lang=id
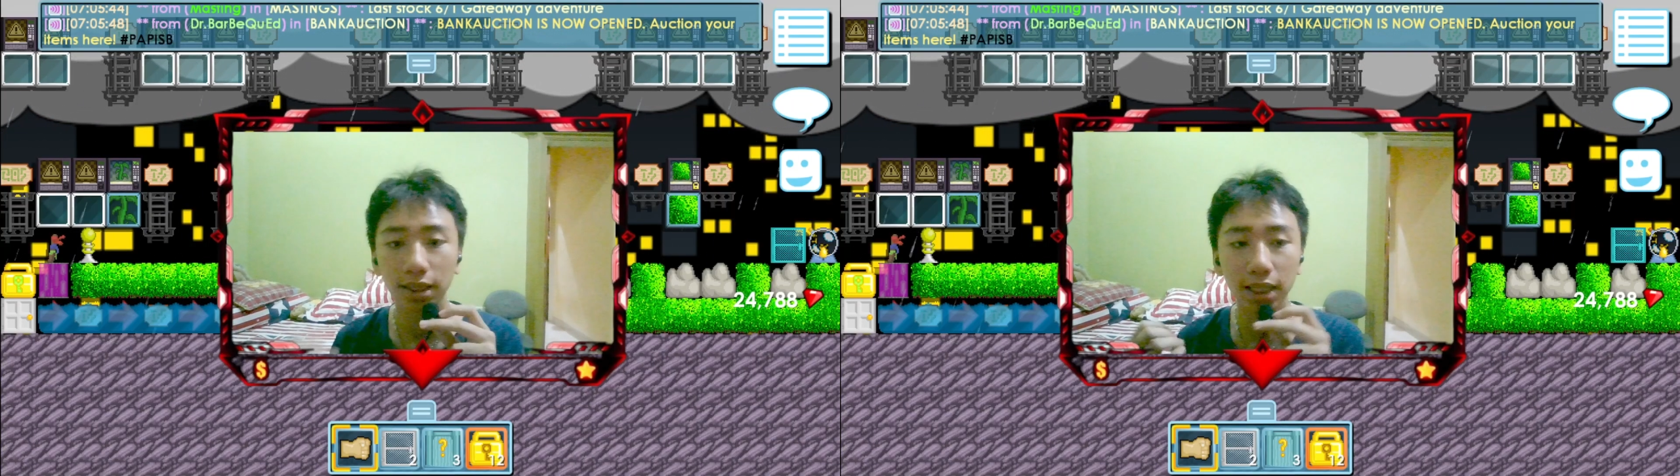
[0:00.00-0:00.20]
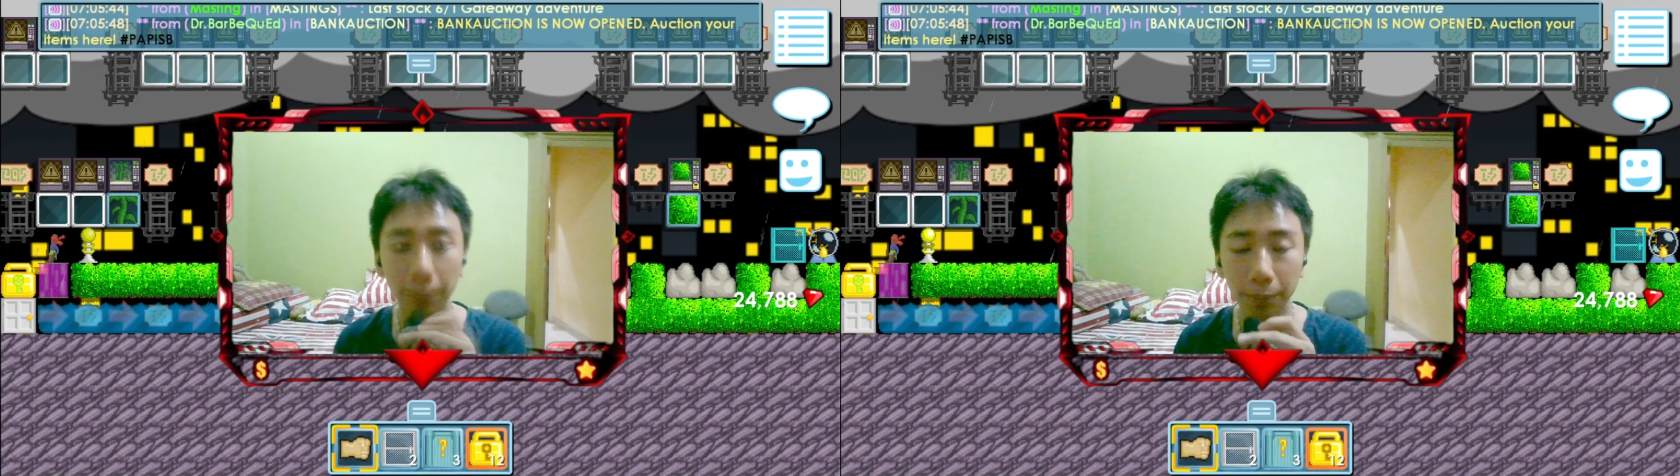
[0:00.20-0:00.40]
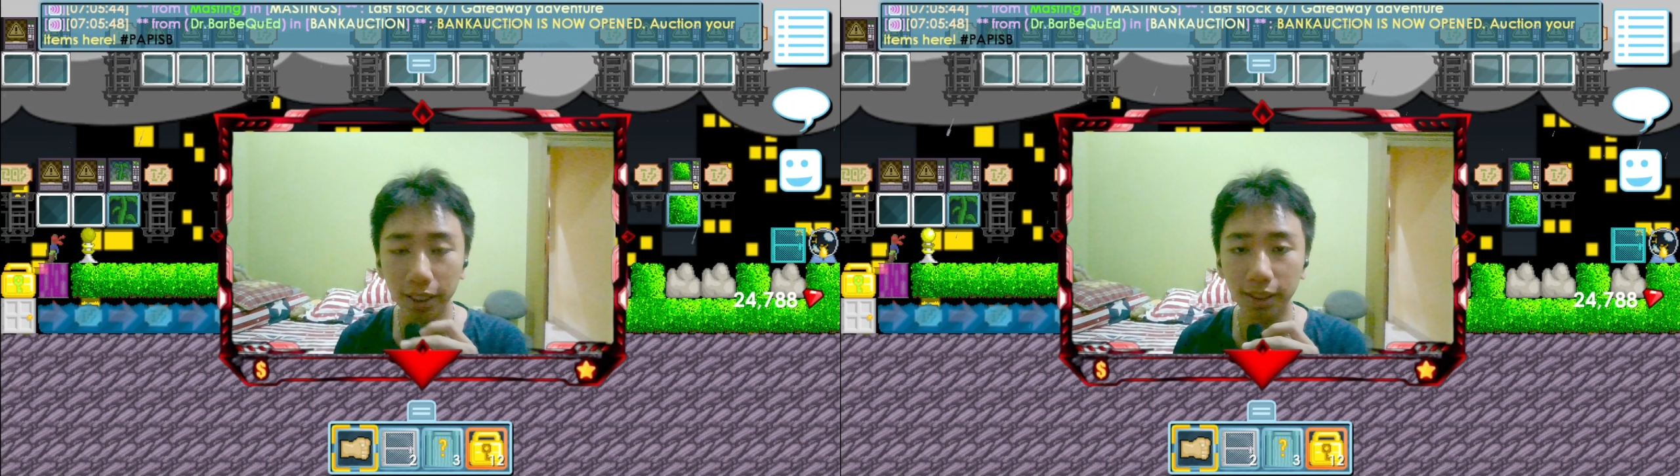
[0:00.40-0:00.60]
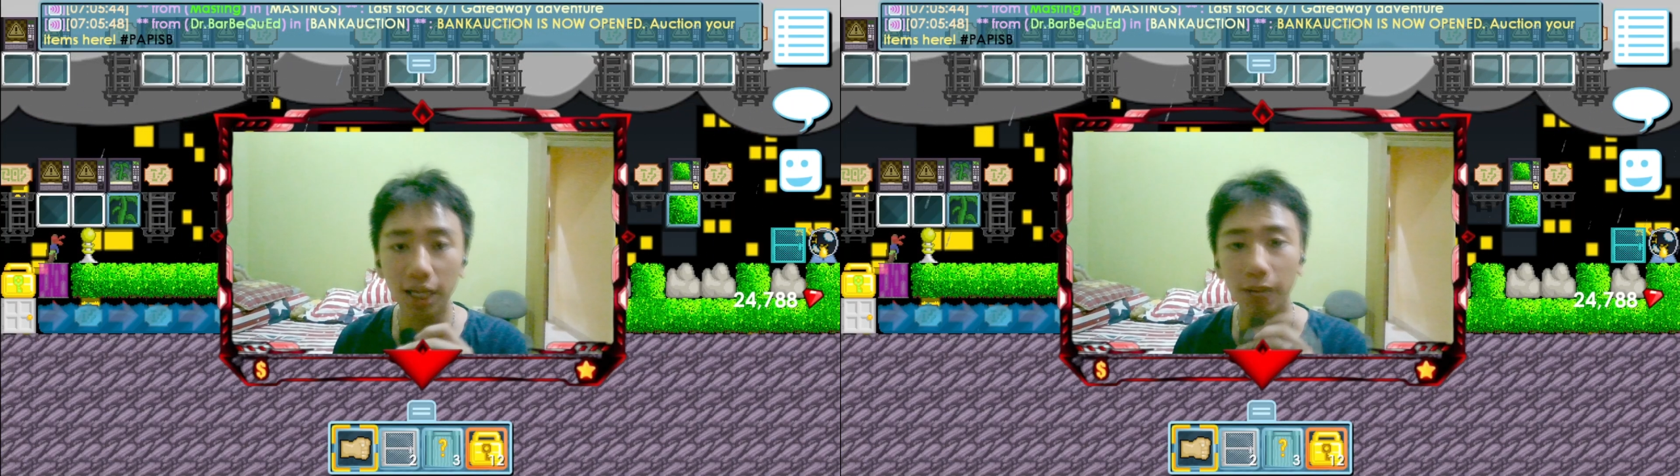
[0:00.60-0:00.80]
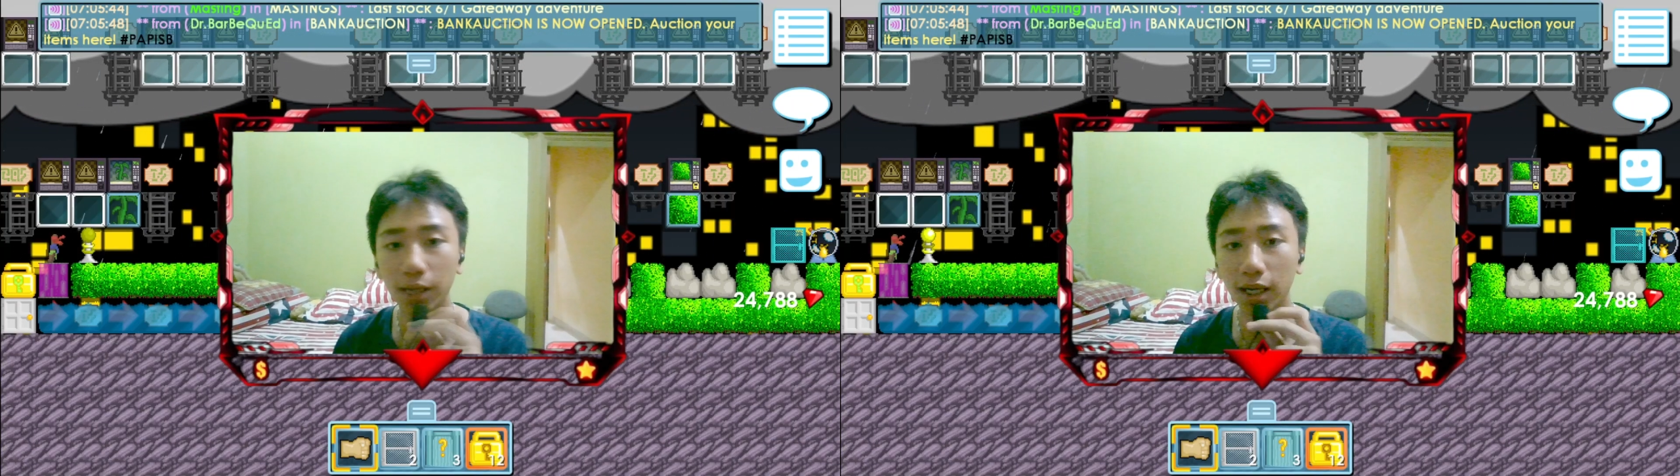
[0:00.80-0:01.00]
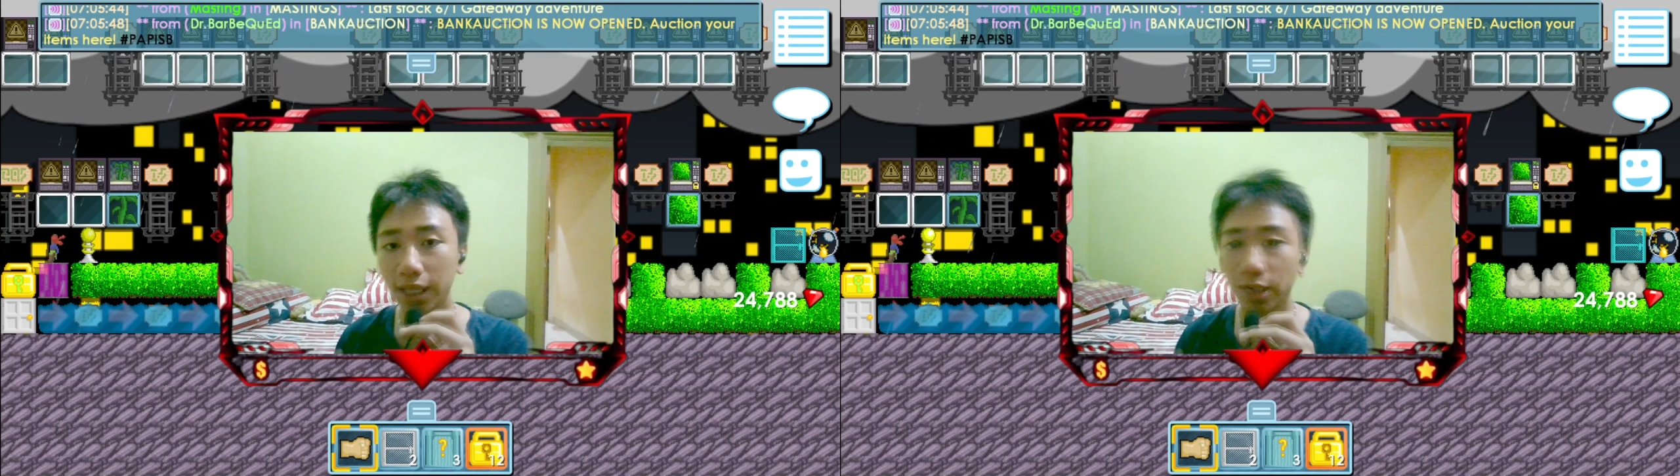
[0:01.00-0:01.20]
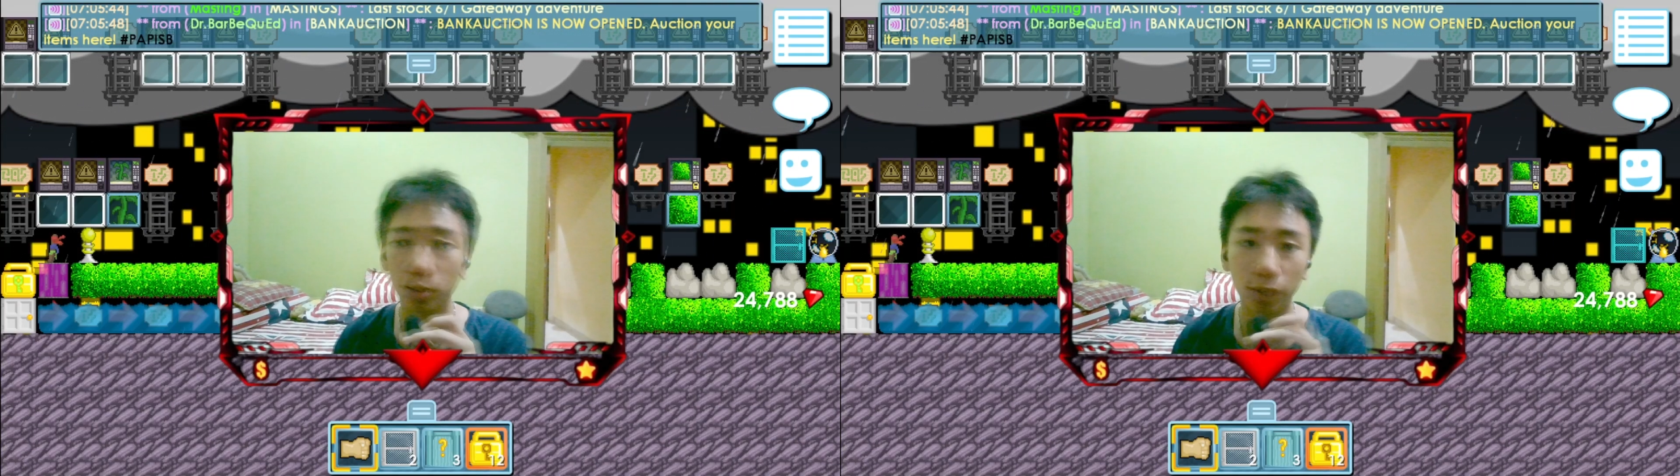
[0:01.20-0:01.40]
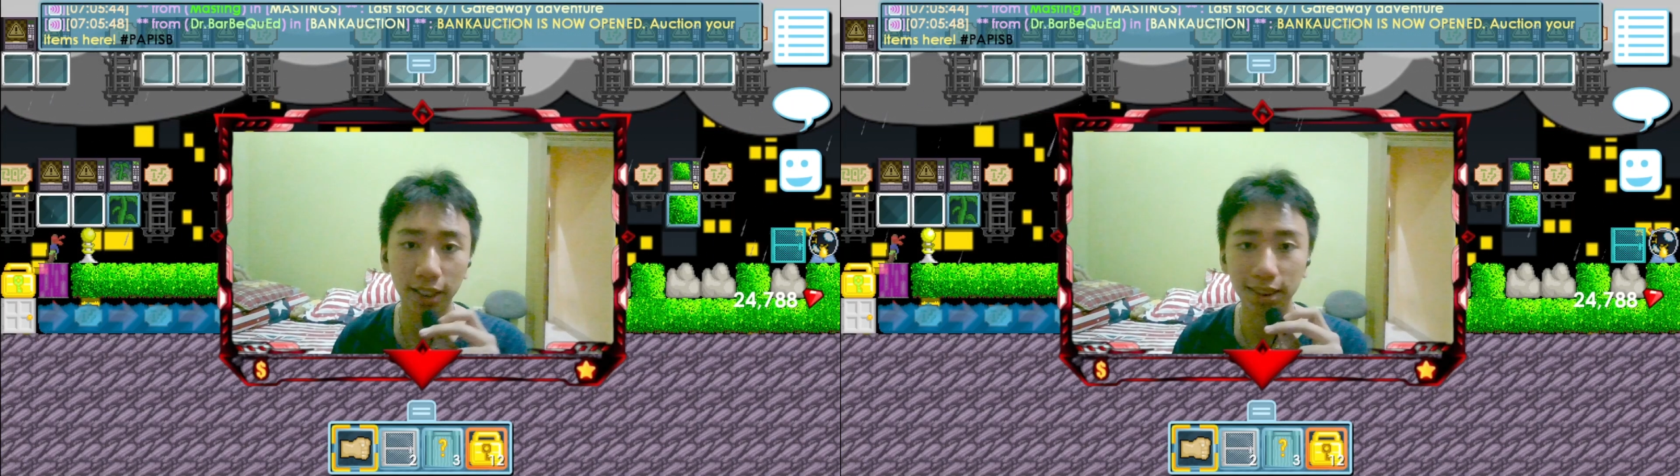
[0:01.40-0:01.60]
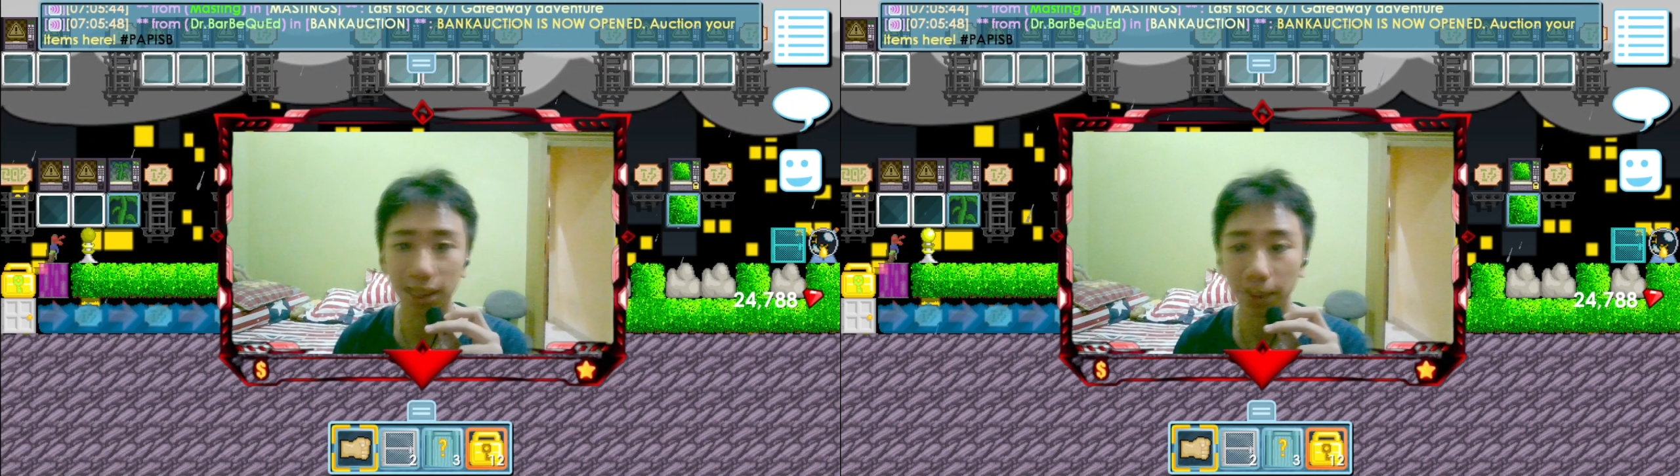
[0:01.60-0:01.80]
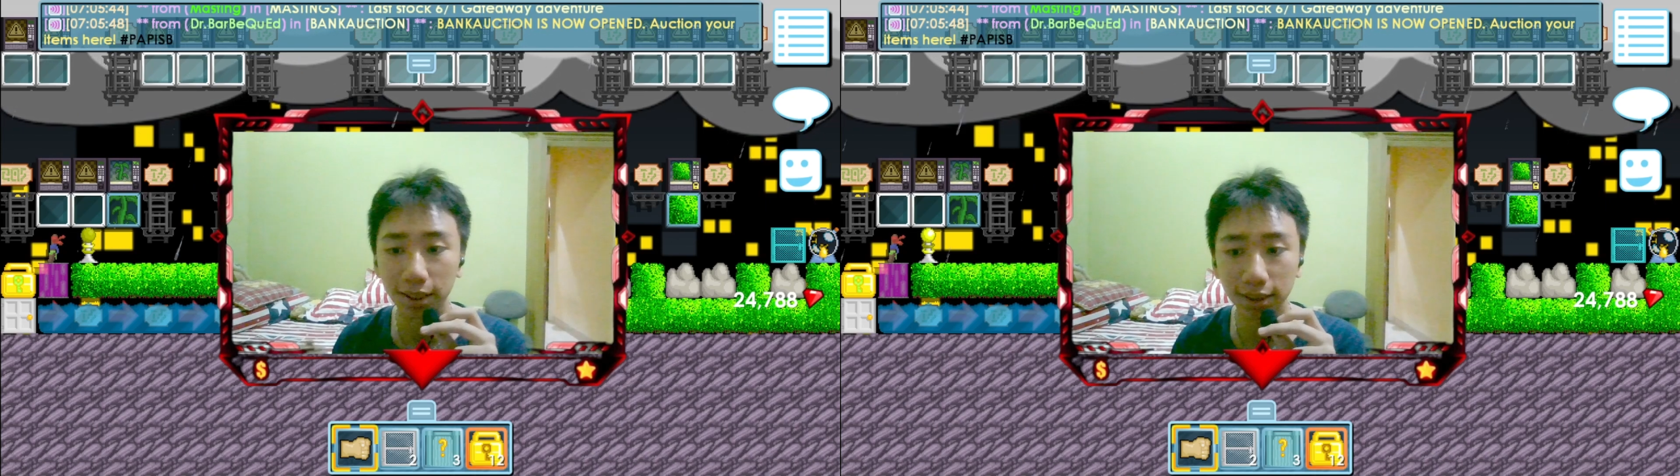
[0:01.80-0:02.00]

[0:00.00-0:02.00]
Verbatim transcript: Tapi kita nggak bakal ada hubungannya sama